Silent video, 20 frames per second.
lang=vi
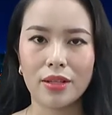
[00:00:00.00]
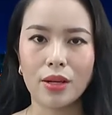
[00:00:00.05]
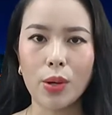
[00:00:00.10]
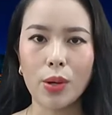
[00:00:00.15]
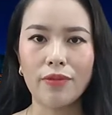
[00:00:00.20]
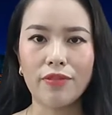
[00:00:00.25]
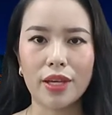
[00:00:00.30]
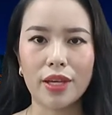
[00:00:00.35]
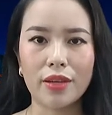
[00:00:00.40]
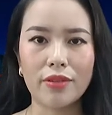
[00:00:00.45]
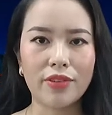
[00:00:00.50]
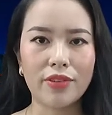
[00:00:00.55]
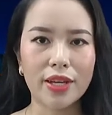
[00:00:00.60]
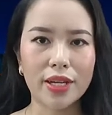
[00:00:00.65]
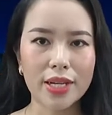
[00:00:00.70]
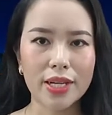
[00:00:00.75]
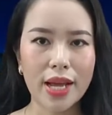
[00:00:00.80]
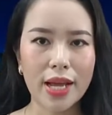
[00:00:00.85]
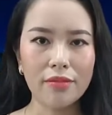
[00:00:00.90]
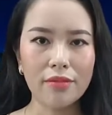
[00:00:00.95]
Thưa quý vị,
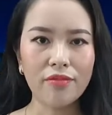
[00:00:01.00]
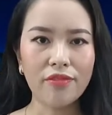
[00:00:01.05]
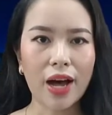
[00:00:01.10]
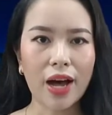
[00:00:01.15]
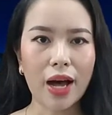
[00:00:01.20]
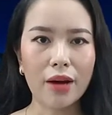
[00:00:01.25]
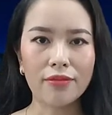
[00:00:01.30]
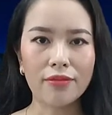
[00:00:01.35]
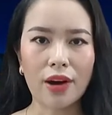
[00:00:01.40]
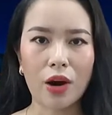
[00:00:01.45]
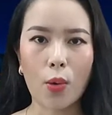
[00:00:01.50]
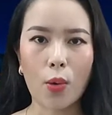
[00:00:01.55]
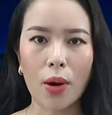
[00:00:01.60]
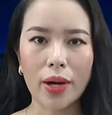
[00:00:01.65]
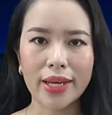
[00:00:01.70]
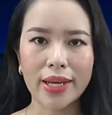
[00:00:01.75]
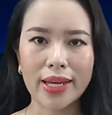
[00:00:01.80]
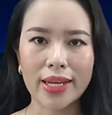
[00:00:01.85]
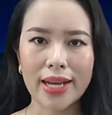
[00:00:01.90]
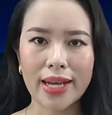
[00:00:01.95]
việc đến và vào
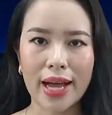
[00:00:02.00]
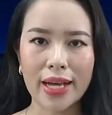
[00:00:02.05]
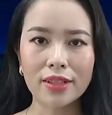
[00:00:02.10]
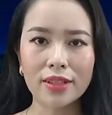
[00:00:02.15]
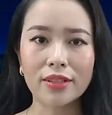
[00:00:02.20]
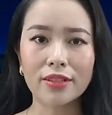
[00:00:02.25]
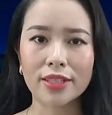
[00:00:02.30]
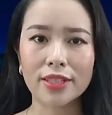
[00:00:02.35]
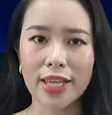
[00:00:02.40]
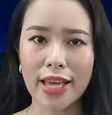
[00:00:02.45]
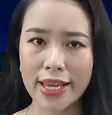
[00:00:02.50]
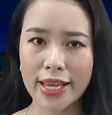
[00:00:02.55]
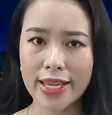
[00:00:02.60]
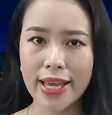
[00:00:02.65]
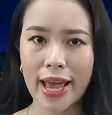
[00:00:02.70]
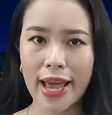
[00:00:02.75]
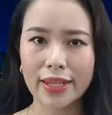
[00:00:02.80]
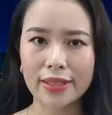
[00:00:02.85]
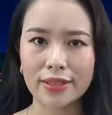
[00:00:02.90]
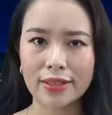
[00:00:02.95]
Hoa Kỳ đã từng dễ
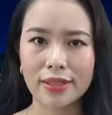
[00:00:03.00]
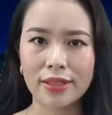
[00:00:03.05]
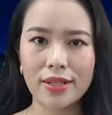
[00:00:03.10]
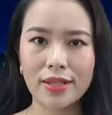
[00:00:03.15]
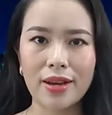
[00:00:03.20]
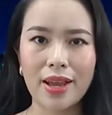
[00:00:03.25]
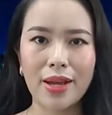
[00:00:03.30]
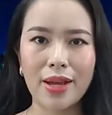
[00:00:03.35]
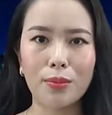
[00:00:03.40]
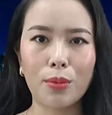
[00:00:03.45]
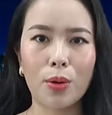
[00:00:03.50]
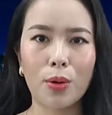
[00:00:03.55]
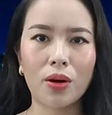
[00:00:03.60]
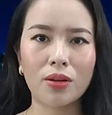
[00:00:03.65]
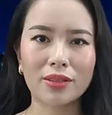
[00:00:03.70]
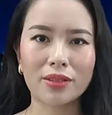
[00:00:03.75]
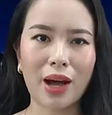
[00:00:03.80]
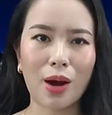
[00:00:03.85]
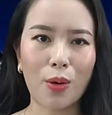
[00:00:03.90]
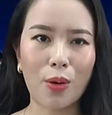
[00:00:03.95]
dàng như lên một
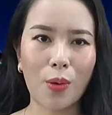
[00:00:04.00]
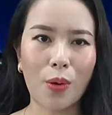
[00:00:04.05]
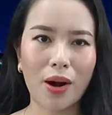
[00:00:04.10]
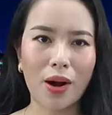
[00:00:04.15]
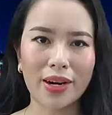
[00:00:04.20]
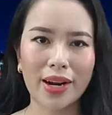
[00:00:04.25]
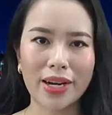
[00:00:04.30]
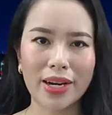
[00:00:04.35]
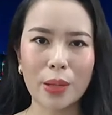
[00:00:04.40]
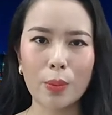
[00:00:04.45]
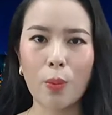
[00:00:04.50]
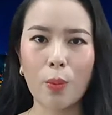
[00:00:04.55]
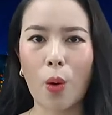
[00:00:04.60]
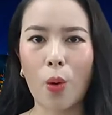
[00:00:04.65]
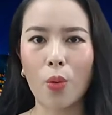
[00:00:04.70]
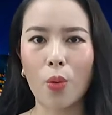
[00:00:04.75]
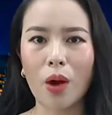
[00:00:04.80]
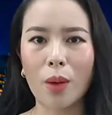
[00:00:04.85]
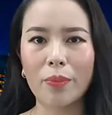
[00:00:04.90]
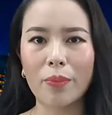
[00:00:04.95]
con tàu hoặc là đi
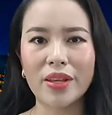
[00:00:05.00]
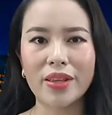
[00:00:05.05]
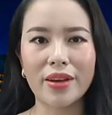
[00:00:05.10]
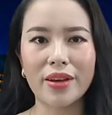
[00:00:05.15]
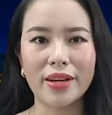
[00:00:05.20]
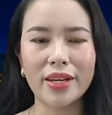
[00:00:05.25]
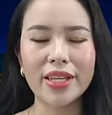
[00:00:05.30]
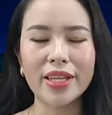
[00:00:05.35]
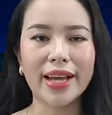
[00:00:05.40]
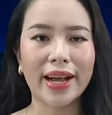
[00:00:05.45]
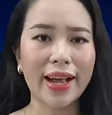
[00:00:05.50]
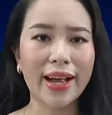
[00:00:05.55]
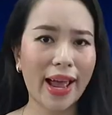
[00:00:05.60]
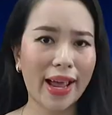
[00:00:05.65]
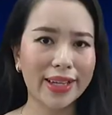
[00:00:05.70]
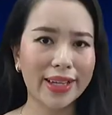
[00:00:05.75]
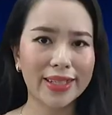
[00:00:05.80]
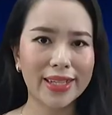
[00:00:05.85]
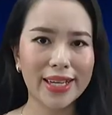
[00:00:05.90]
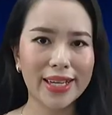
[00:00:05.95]
bộ qua biên giới chẳng
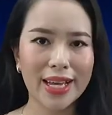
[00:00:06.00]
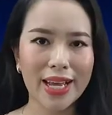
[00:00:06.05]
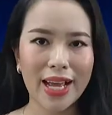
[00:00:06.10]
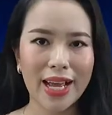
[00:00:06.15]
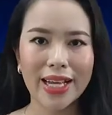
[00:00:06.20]
hạn.